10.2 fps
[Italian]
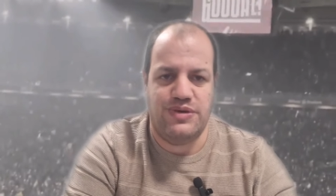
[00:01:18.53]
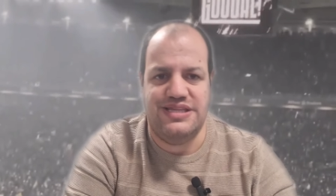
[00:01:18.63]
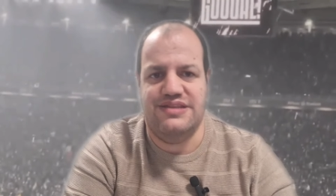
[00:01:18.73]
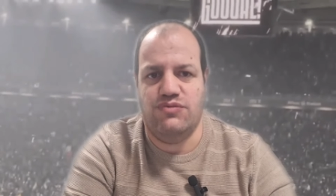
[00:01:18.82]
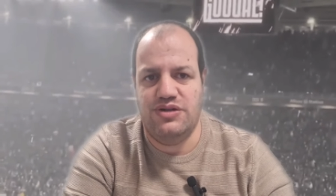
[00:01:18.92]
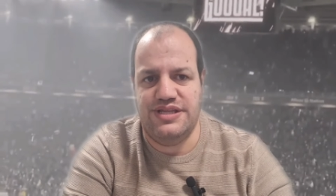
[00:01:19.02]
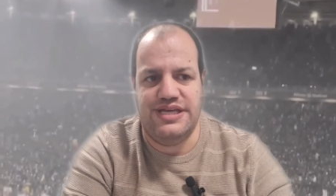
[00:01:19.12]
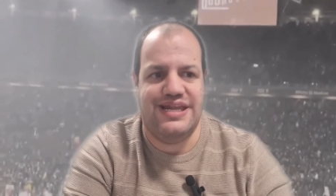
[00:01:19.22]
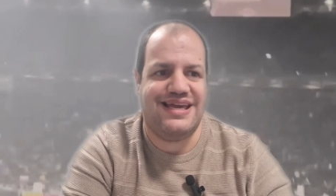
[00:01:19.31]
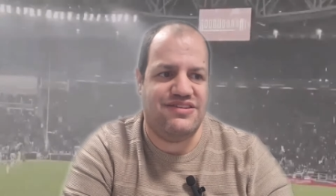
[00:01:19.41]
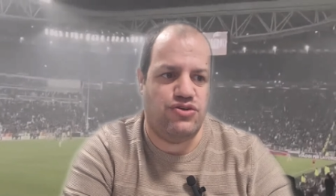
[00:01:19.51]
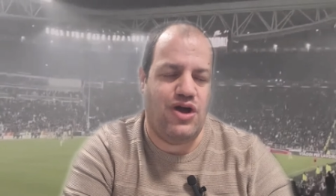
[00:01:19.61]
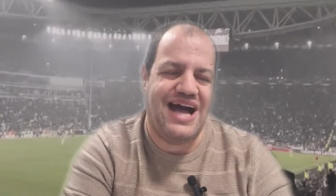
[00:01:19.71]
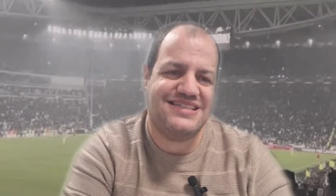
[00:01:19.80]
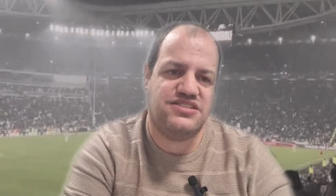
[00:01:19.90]
quindi vuol dire che
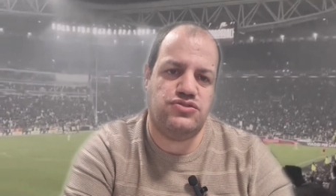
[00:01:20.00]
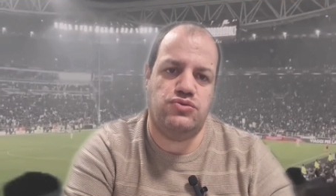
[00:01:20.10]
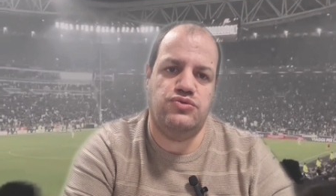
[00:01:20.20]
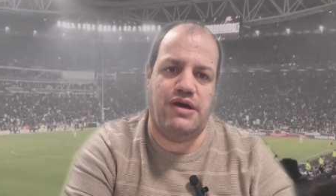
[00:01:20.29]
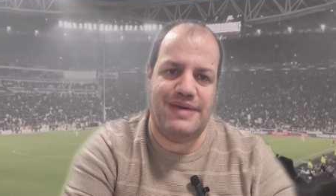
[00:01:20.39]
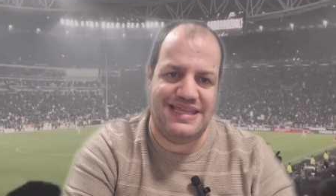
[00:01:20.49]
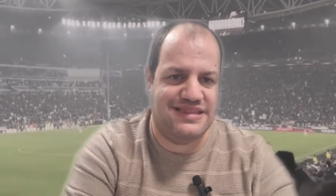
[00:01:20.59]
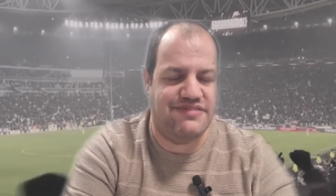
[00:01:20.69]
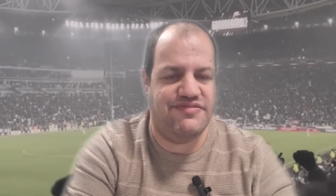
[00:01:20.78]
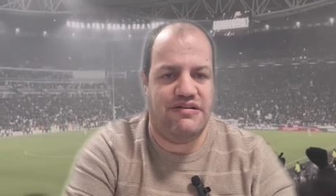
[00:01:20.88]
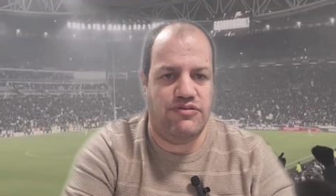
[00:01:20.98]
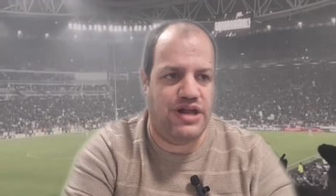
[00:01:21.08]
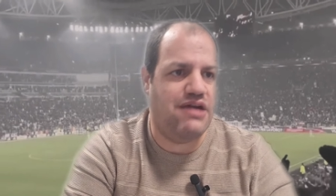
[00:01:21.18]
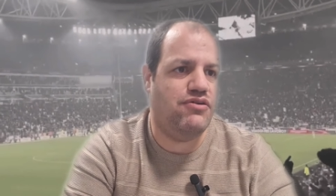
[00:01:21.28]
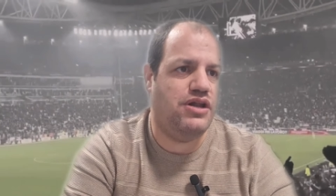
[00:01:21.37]
sono assolutamente
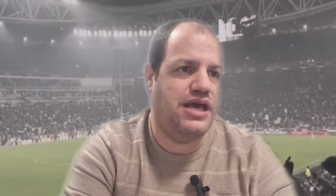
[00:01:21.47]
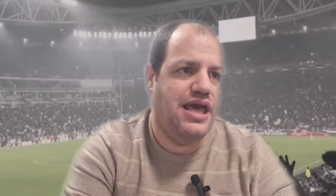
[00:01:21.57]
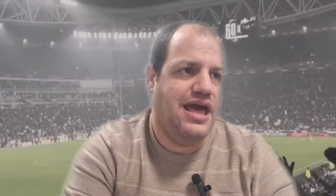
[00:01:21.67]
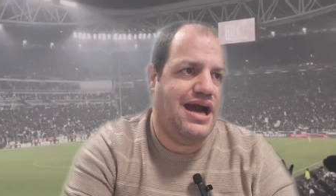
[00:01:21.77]
favorevole